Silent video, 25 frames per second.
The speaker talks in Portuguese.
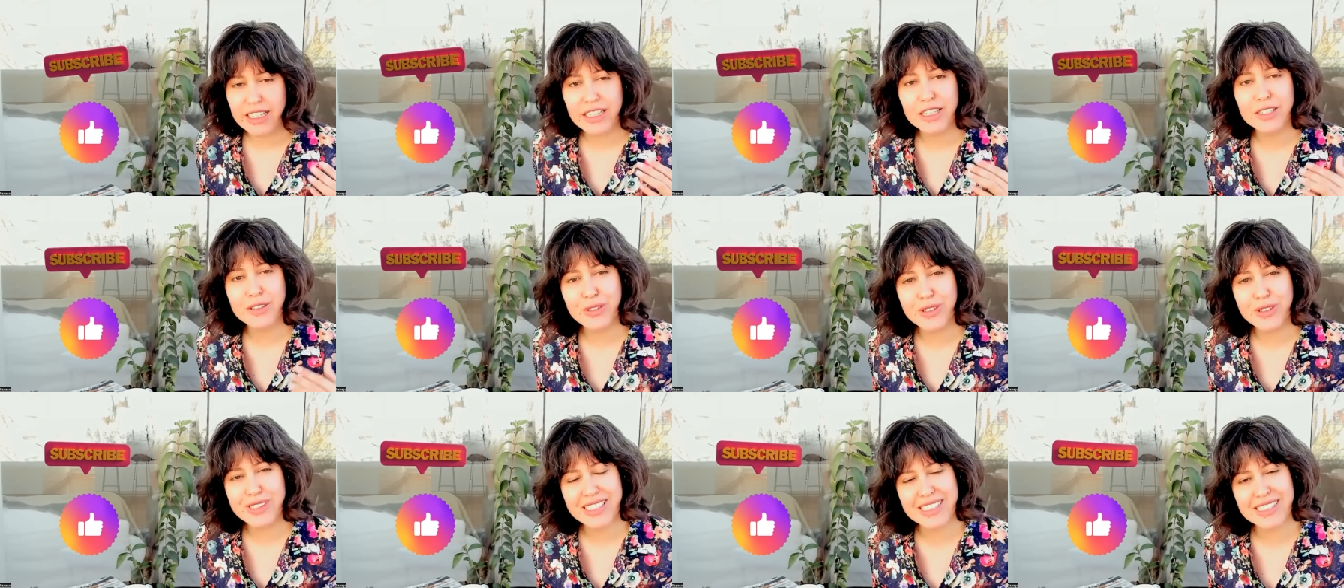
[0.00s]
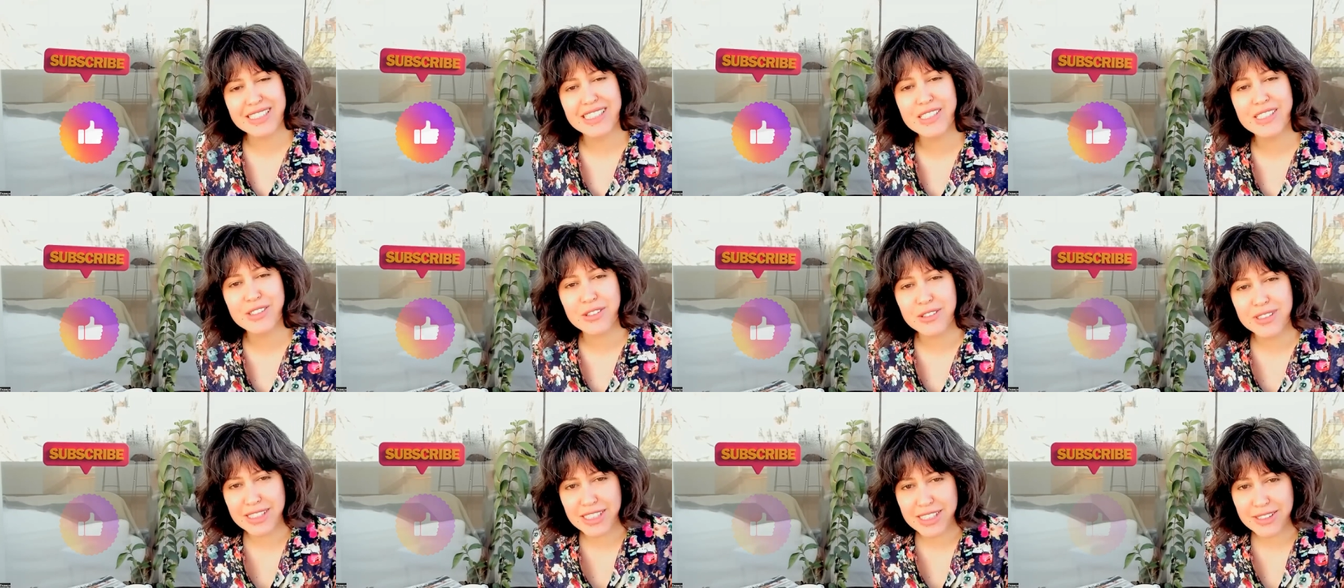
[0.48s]
que todas
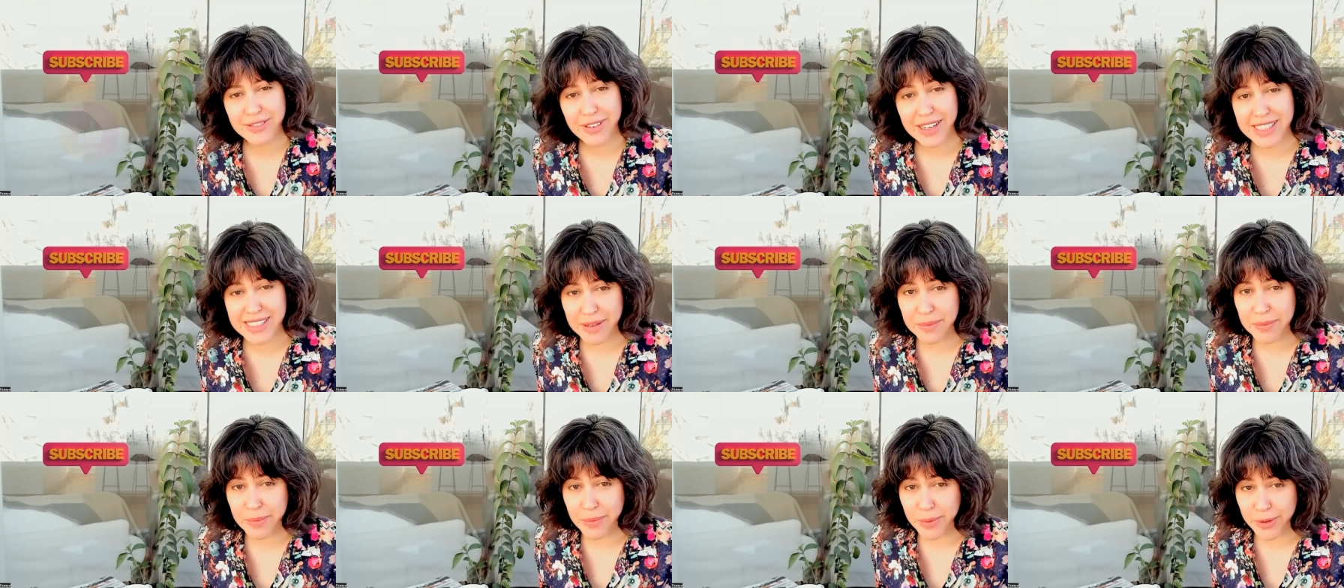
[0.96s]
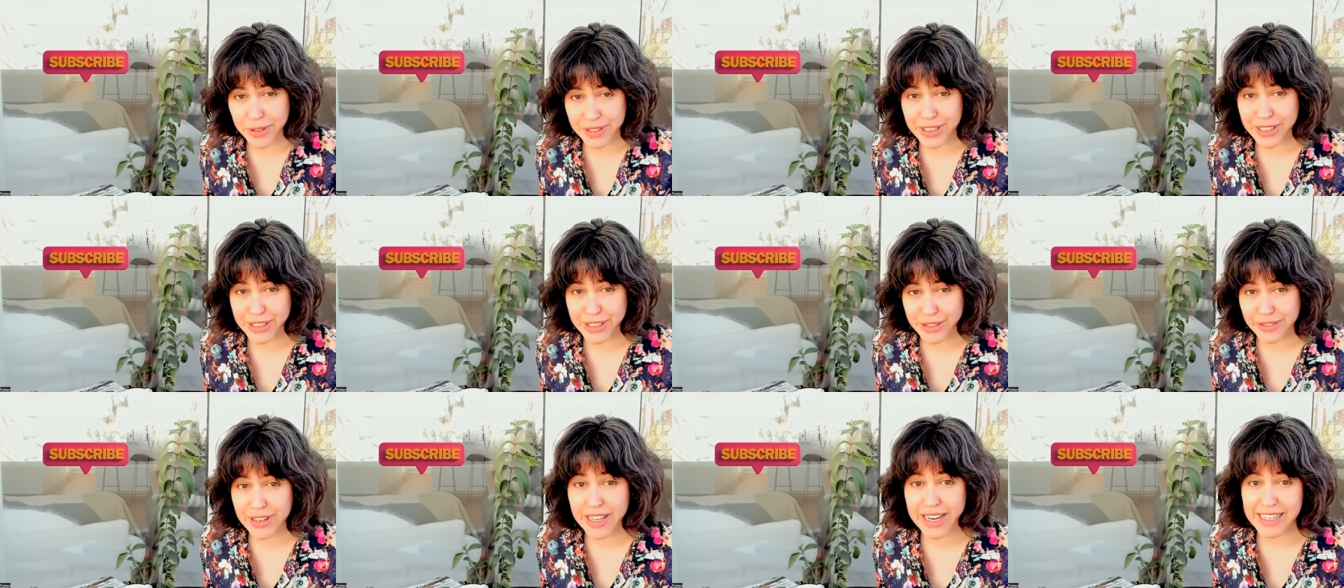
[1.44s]
essas coisas fazem
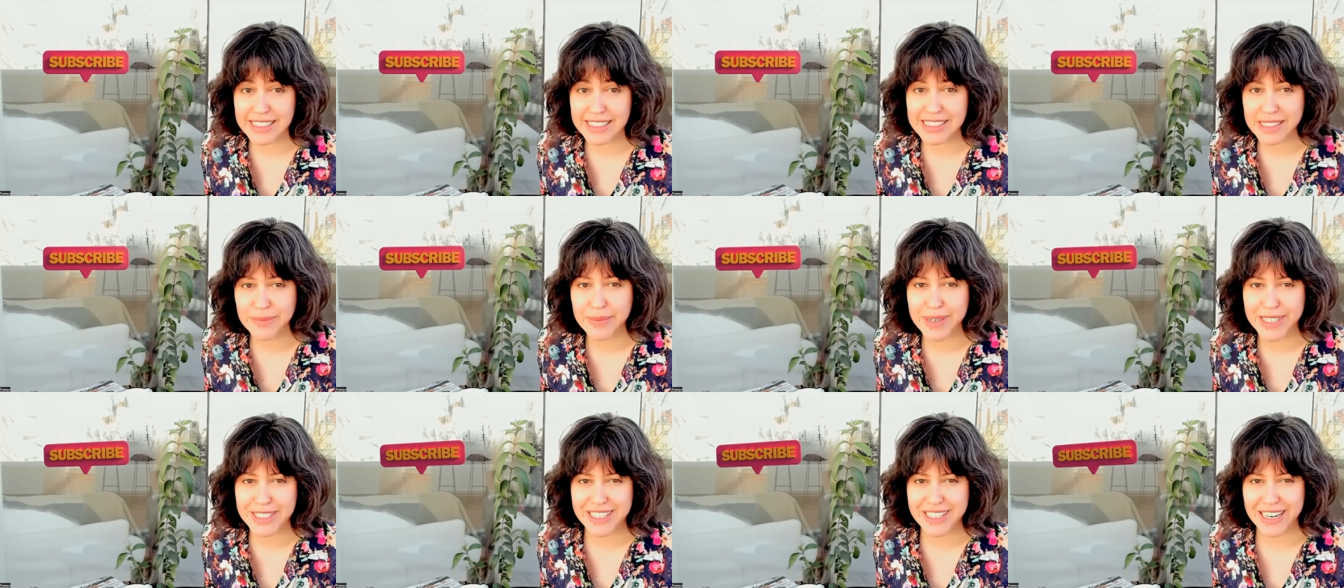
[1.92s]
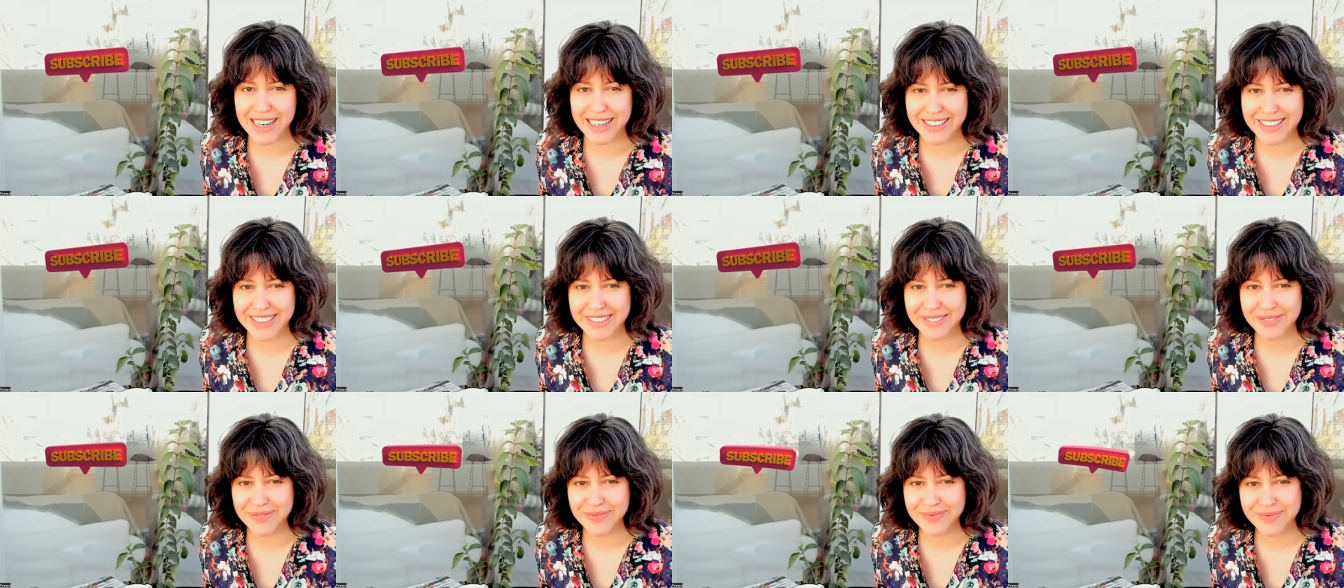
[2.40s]
muita diferença para
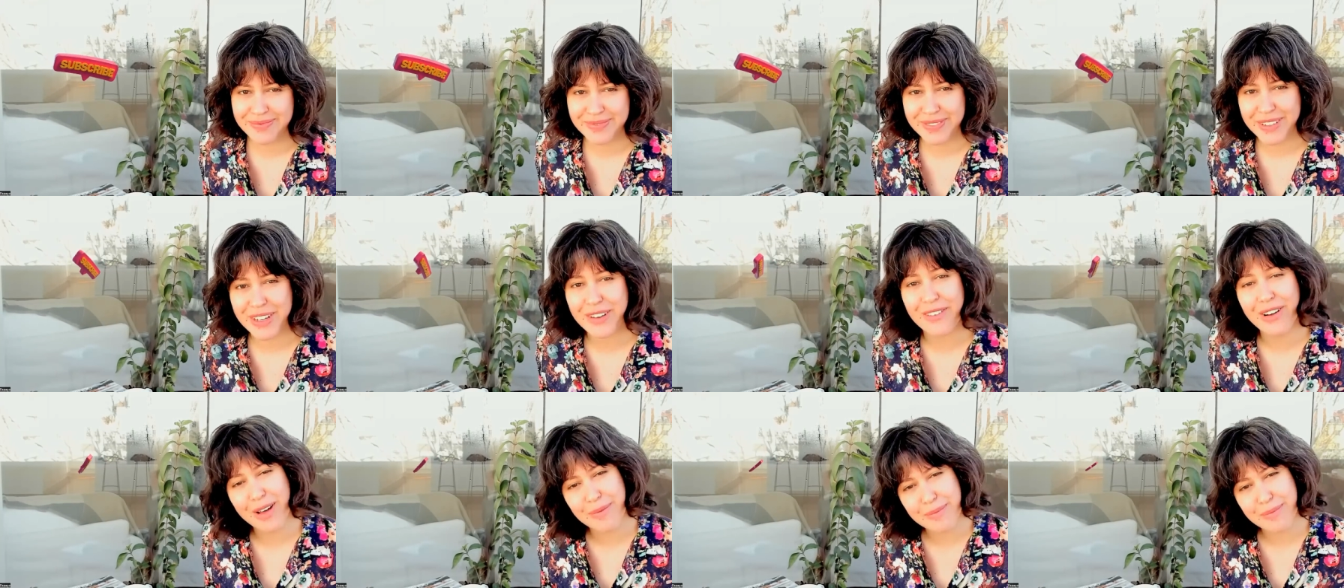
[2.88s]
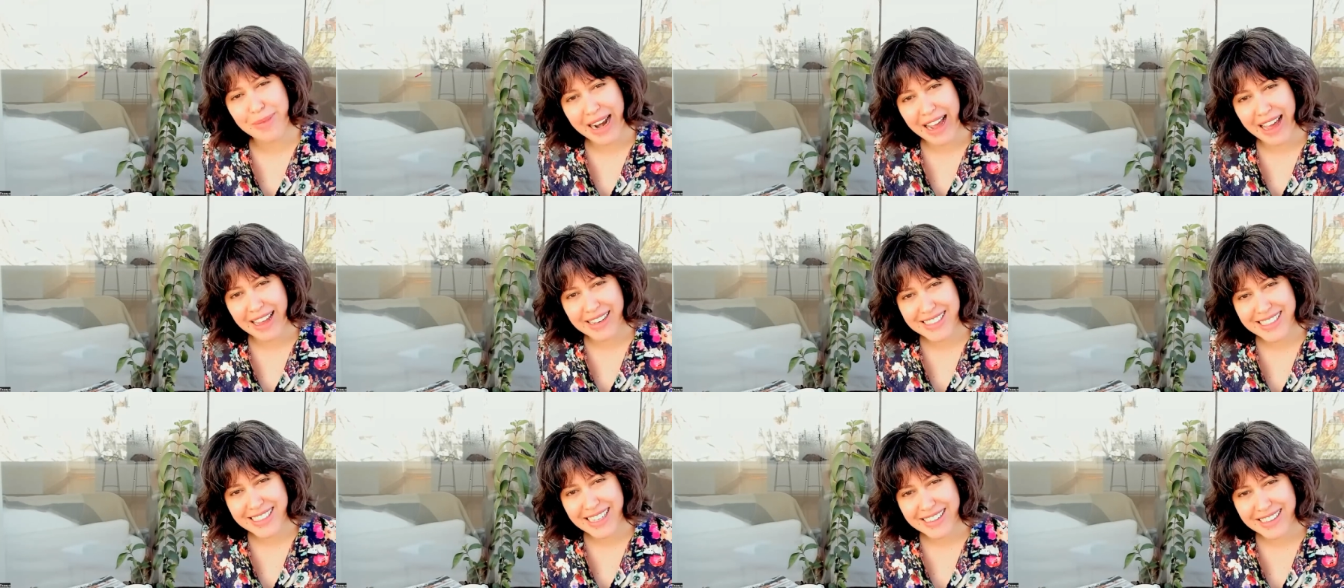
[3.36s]
gente. Um
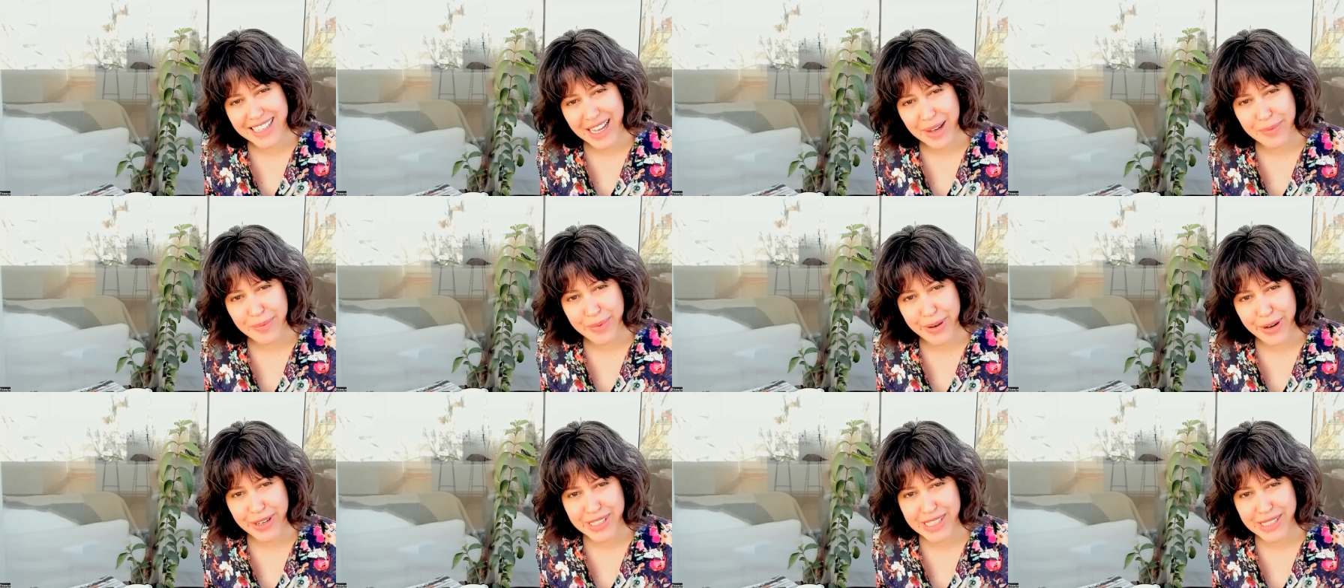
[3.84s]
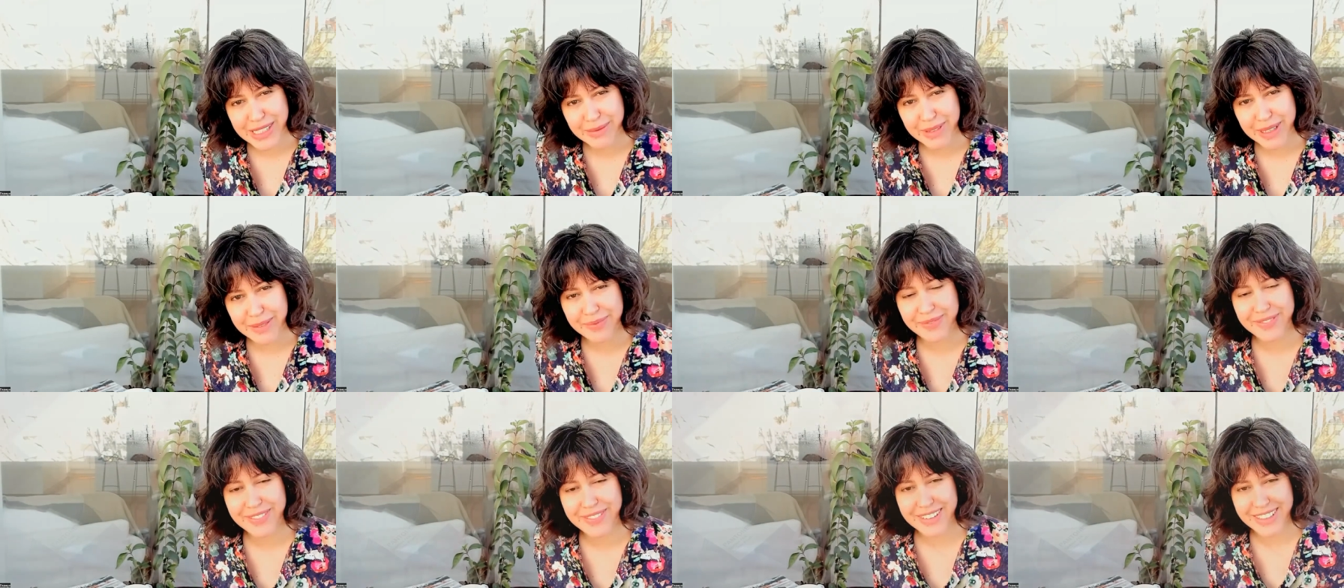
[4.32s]
abraço e até a
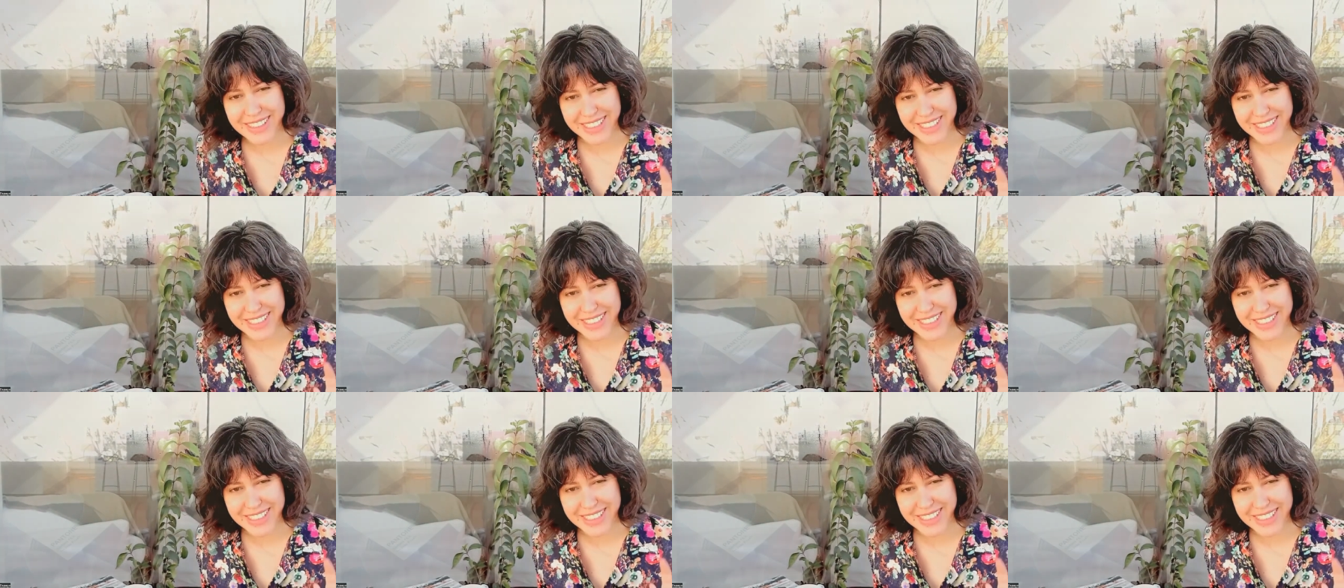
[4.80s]
próxima.